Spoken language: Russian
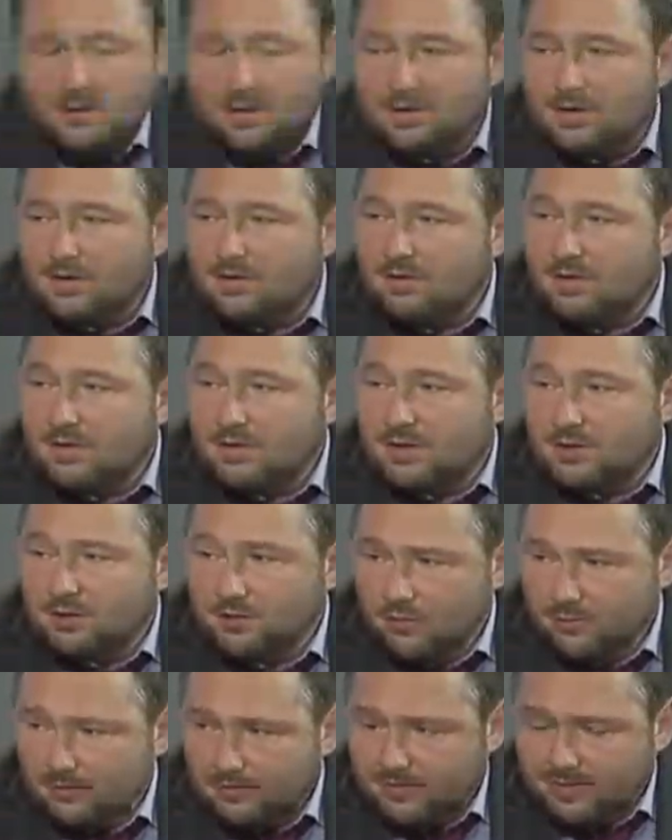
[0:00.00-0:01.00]
Андрей Валерьевич,
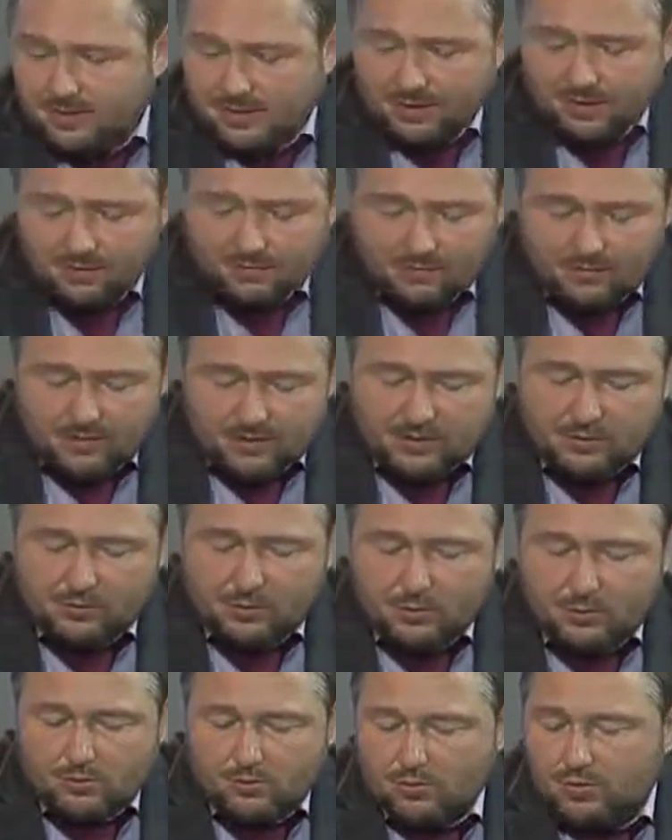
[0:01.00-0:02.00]
ну в целом у вас
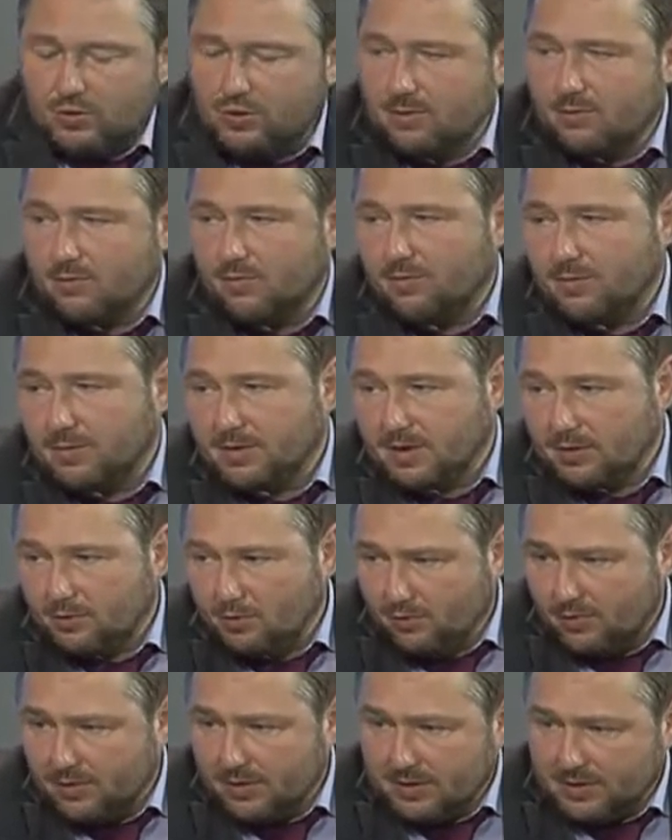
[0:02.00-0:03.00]
сколько уже домов
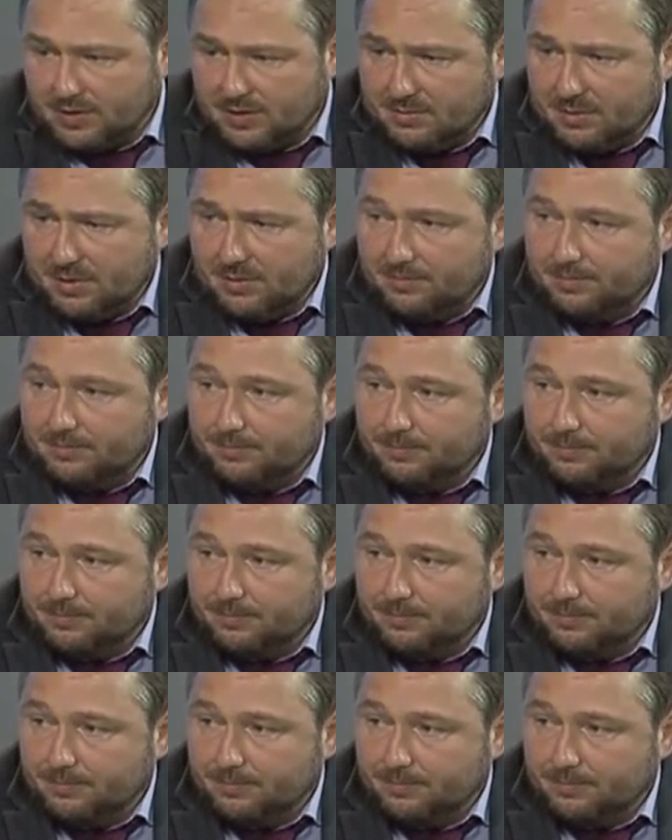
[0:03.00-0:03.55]
подготовлено к зиме?